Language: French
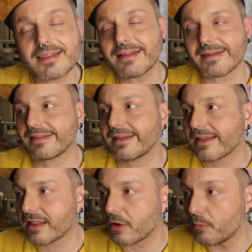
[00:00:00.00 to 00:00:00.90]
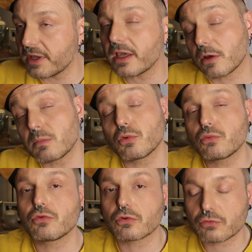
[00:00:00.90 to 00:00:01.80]
Très, très, très, très, très compliqué, comme
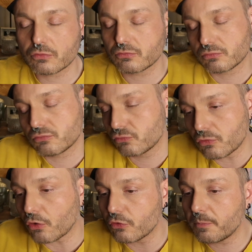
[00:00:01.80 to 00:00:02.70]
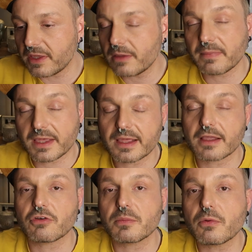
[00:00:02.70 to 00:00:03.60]
beaucoup dans dans d'autres pays, mais
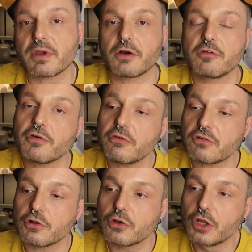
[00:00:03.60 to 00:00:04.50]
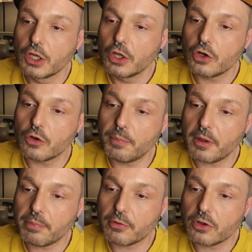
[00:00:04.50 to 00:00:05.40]
actuellement, ouais, en France, le,
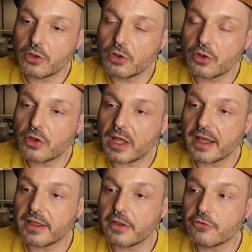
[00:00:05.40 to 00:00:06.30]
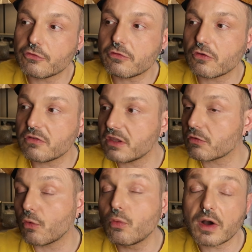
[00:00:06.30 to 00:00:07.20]
peuple, euh, à juste
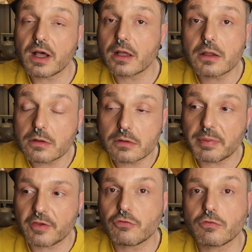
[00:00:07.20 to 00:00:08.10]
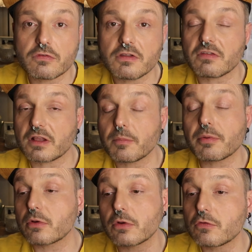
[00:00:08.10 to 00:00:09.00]
titre ou à euh, pas juste titre, ça
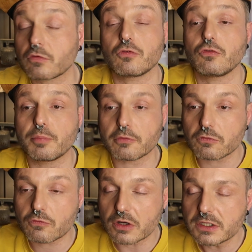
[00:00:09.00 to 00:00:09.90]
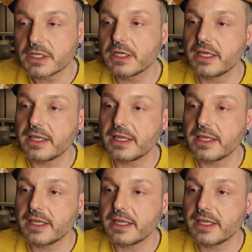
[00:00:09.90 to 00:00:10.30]
dépend euh, ce que tu penses toi,